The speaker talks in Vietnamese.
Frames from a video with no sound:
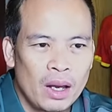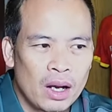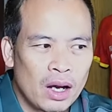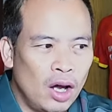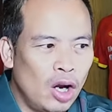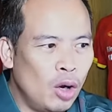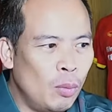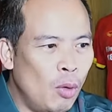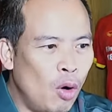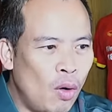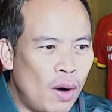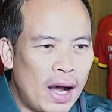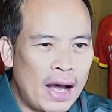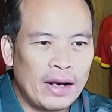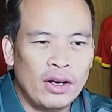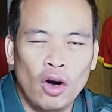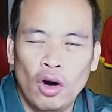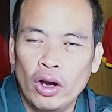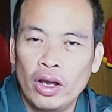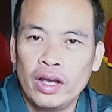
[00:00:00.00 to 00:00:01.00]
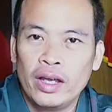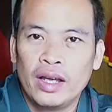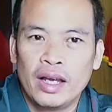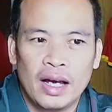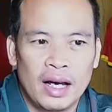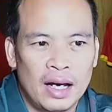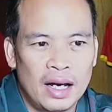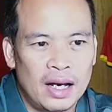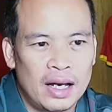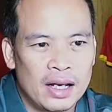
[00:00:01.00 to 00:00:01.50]
câu lạc bộ Hà Nội
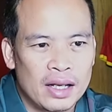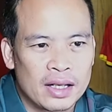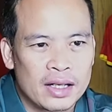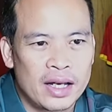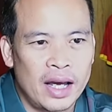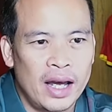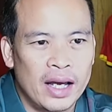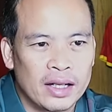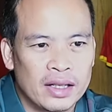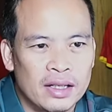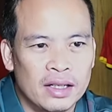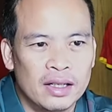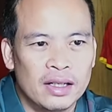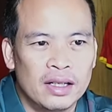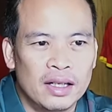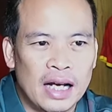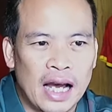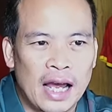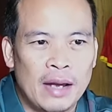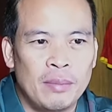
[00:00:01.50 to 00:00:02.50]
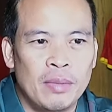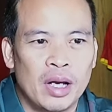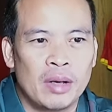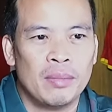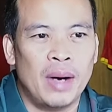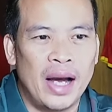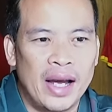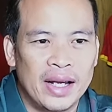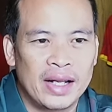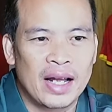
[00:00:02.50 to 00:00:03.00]
kể từ ngày
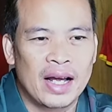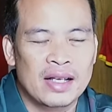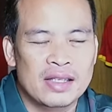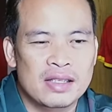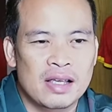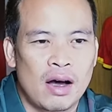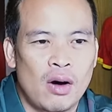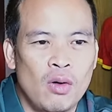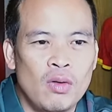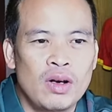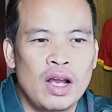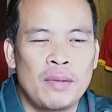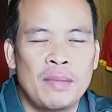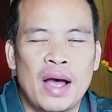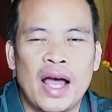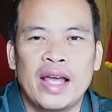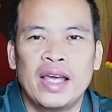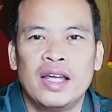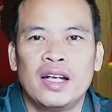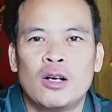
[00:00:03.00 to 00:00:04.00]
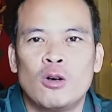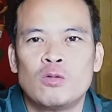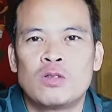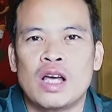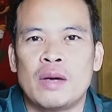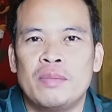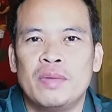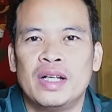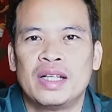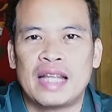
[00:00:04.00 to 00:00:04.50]
17 tháng 6 năm
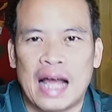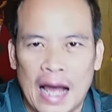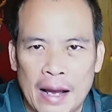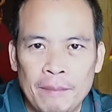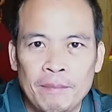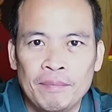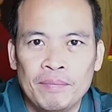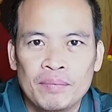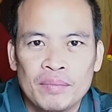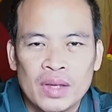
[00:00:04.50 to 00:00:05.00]
2018